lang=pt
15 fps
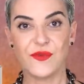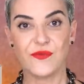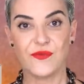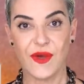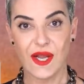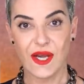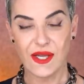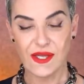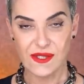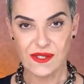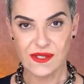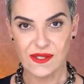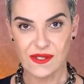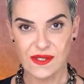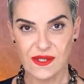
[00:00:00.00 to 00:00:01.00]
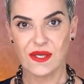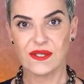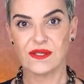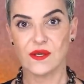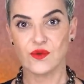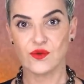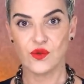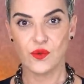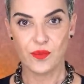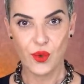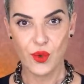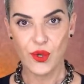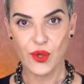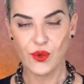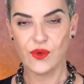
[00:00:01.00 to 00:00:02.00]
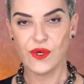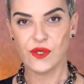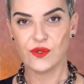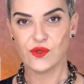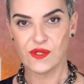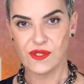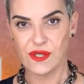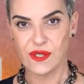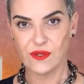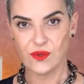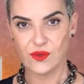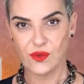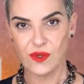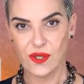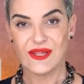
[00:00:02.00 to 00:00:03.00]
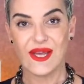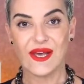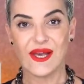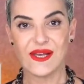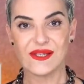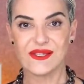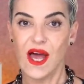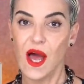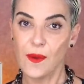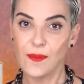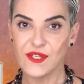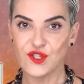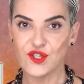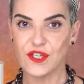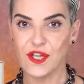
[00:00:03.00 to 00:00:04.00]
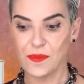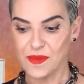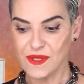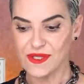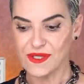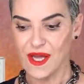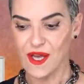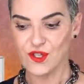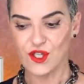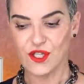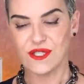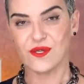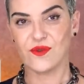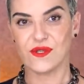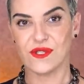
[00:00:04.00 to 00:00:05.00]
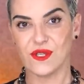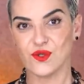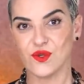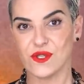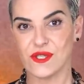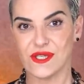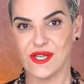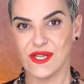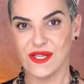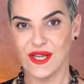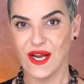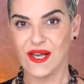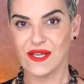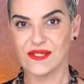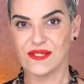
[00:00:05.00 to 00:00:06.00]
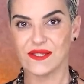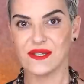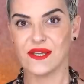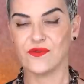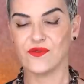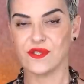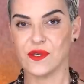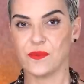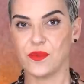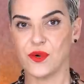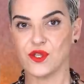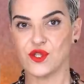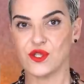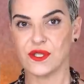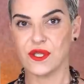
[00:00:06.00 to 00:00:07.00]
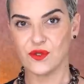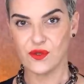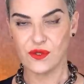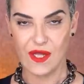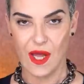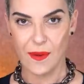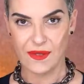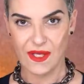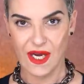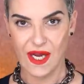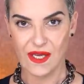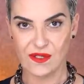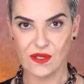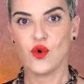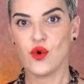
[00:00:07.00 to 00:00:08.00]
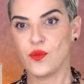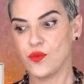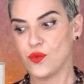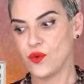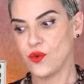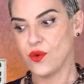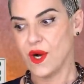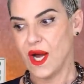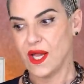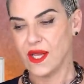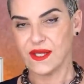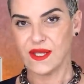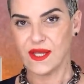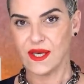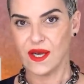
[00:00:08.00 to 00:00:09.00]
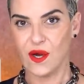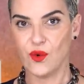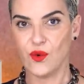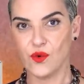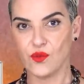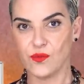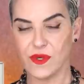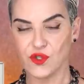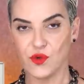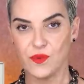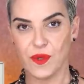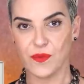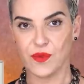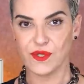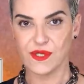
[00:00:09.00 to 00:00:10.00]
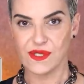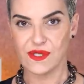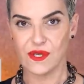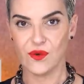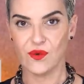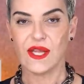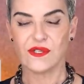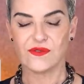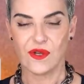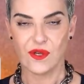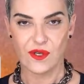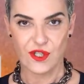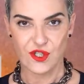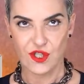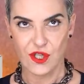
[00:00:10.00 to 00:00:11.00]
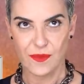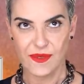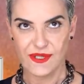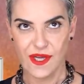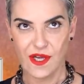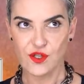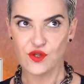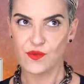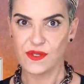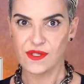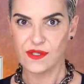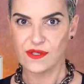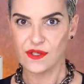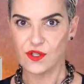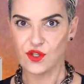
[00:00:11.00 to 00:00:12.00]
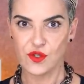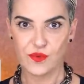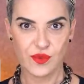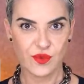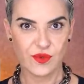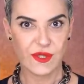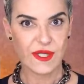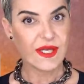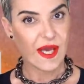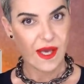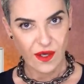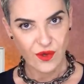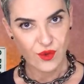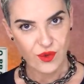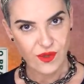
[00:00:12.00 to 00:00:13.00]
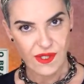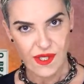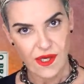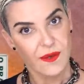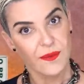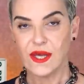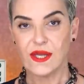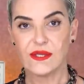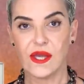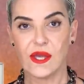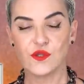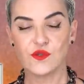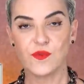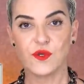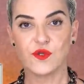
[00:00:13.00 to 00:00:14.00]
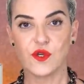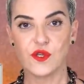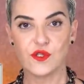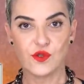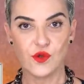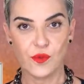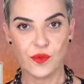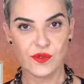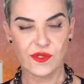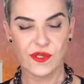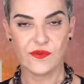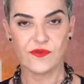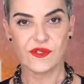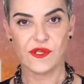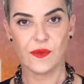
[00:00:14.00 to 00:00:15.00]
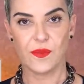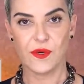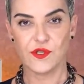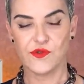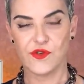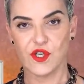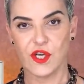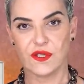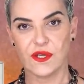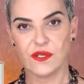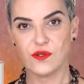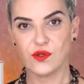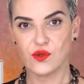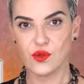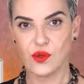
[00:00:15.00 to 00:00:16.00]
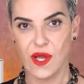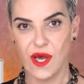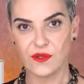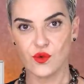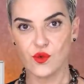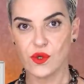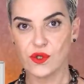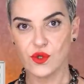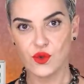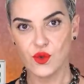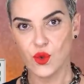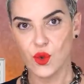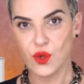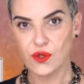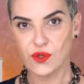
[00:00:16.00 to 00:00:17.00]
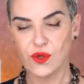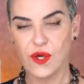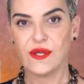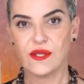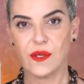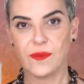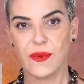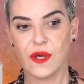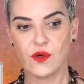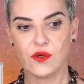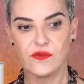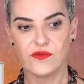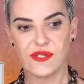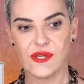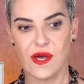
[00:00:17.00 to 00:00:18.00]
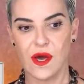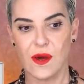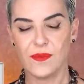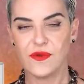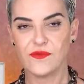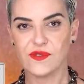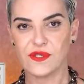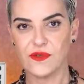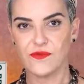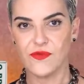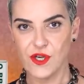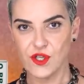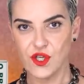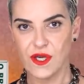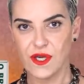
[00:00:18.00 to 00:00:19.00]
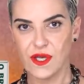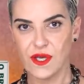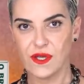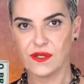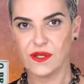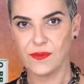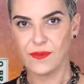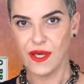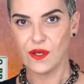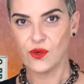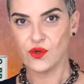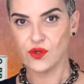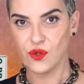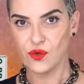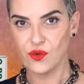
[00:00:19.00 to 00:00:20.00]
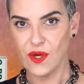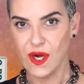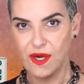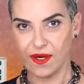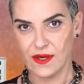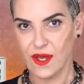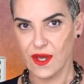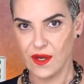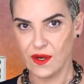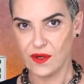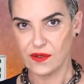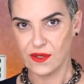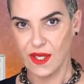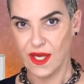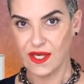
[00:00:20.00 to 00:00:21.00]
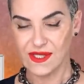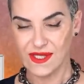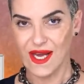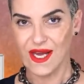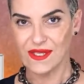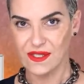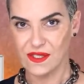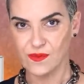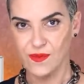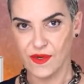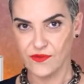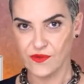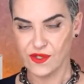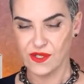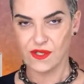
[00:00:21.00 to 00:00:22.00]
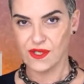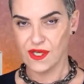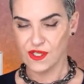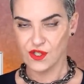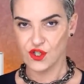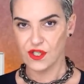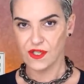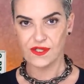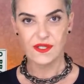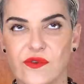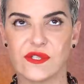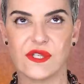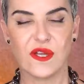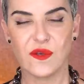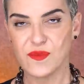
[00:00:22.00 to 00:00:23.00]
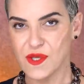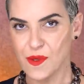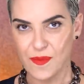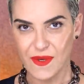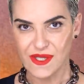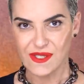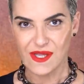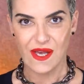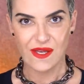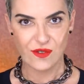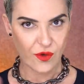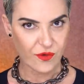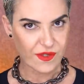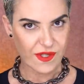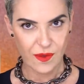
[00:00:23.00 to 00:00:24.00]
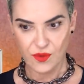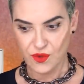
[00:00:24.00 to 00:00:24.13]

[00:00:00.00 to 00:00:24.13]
fivelas, que são do punho e do cinto. Tem as abas de tempestade, que são essas coisas atrás, que você pode tanto atrás como a lateral, uma sobreposição que eles falam que é de tempestade, mas assim, tipo, ninguém usa. E tem os botões duplos, que você pode fechar tanto de um lado quanto do outro. E também quando você abre, você fecha ele também em outro lugar, né? Tem as casas para você certinhas, você nem precisa pensar, é só você